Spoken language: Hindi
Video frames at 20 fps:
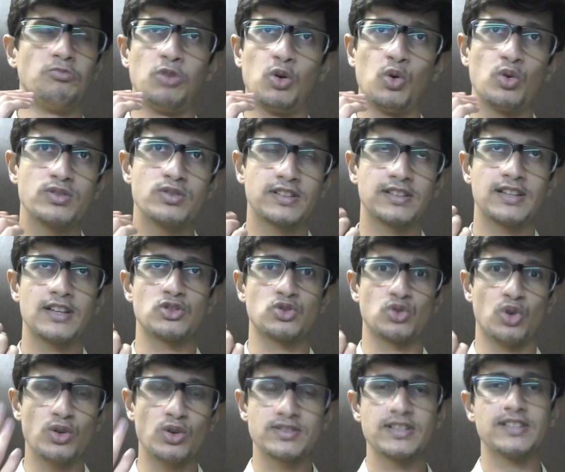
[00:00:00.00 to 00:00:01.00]
हो सकता है
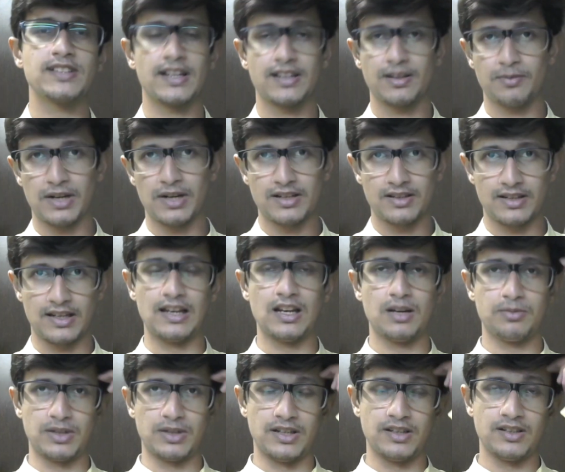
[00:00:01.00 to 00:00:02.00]
सौ से ज़्यादा बार
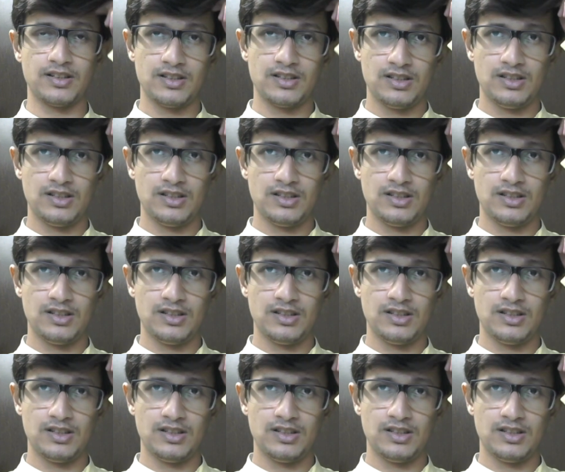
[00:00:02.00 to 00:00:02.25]
खेलना पड़े